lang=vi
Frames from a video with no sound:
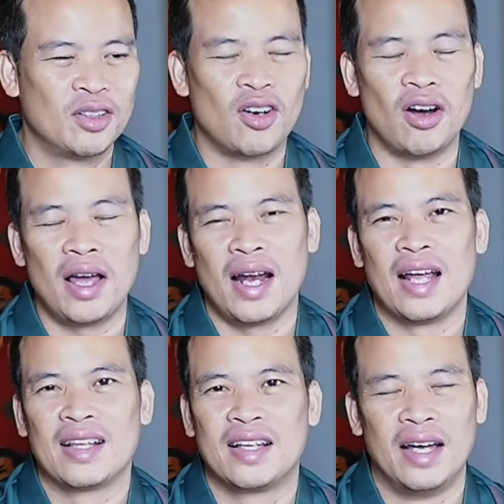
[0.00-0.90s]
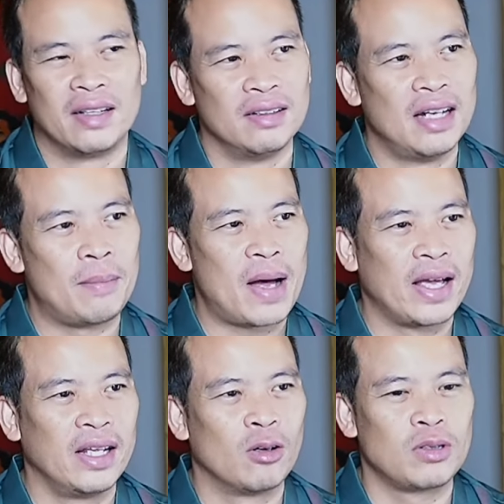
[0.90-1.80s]
có lẽ là kể từ năm
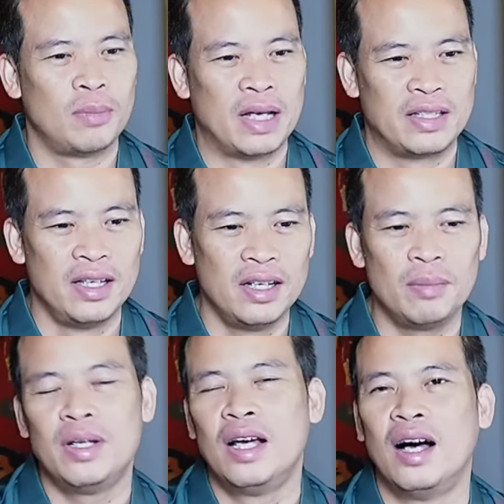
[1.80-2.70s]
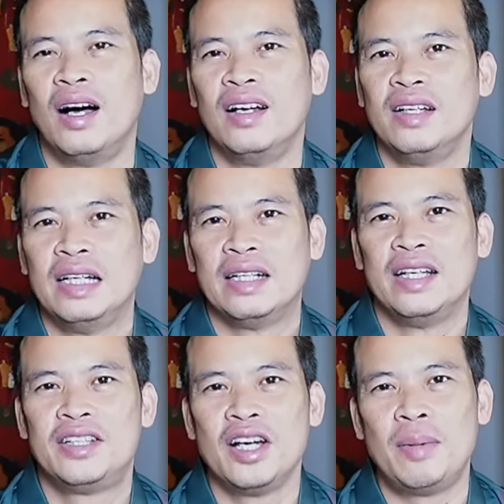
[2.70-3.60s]
2009 đến bây giờ
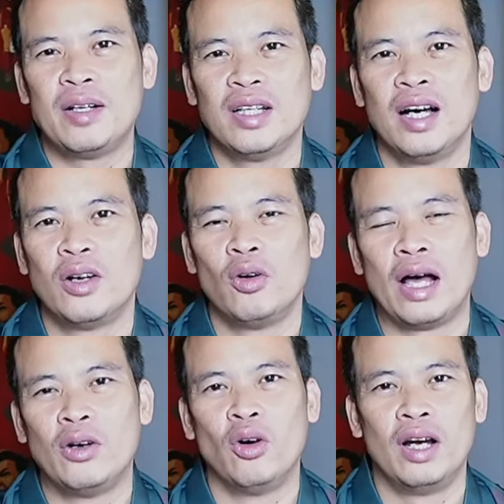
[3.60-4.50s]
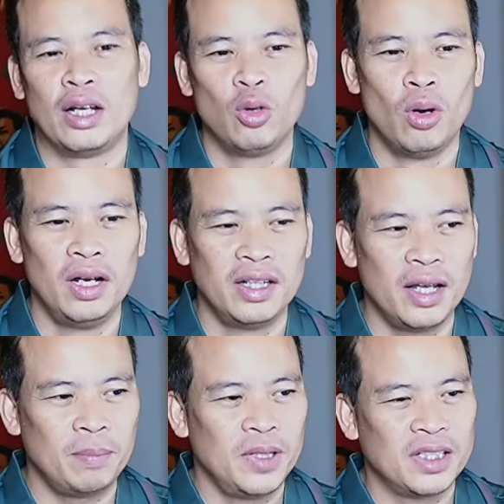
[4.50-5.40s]
thì chưa bao giờ đội Hà Nội lại thua liên
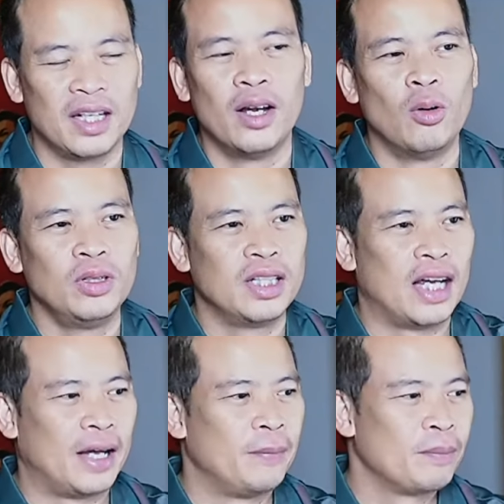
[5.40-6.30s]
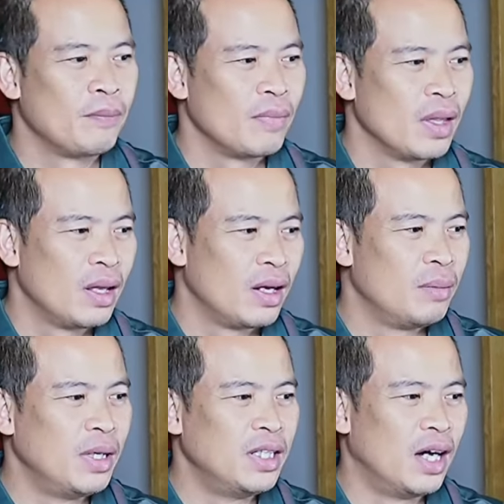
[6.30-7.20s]
tiếp những trận đấu như thế này.
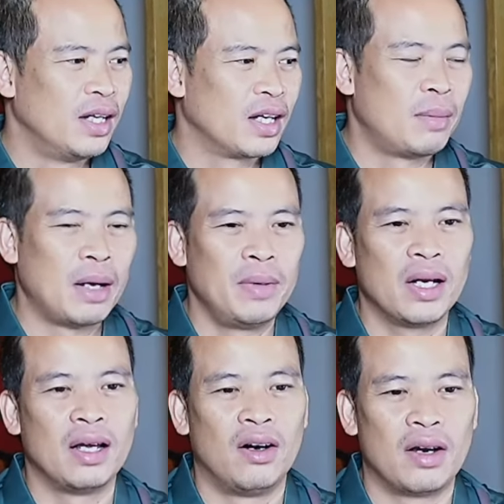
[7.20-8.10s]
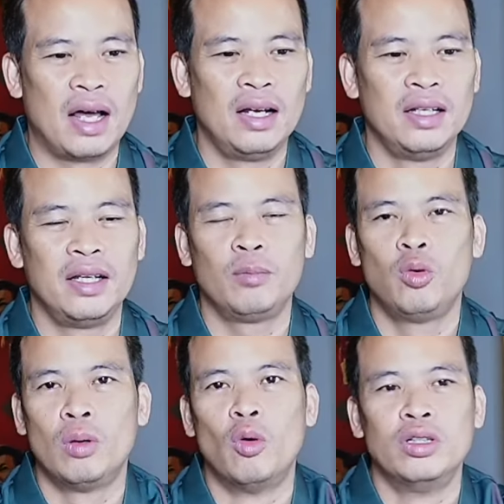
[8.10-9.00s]
Đến bây giờ thì các bạn biết là họ đã liên tiếp
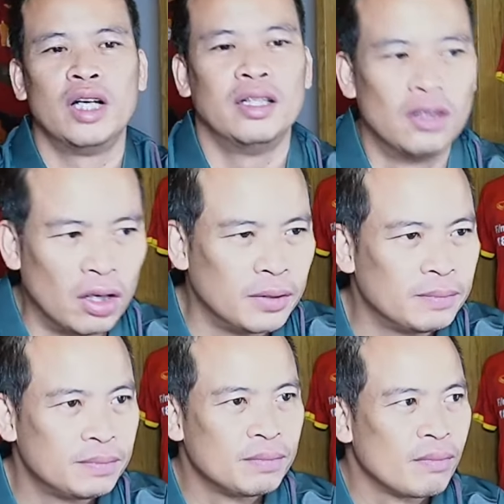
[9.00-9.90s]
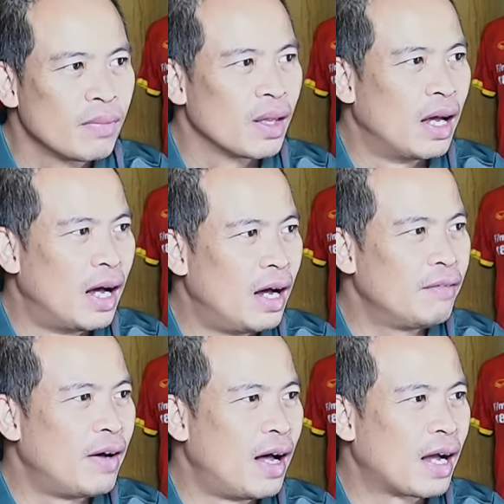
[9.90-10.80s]
thua 4 trận rồi. Đó,
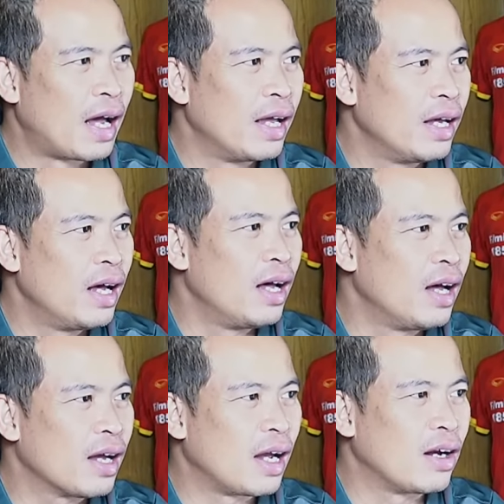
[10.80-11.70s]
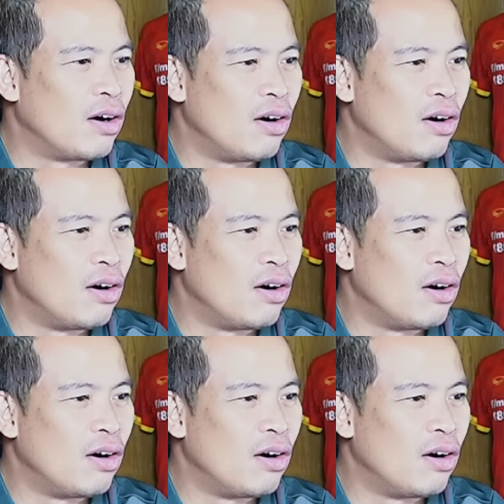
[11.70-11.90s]
và cái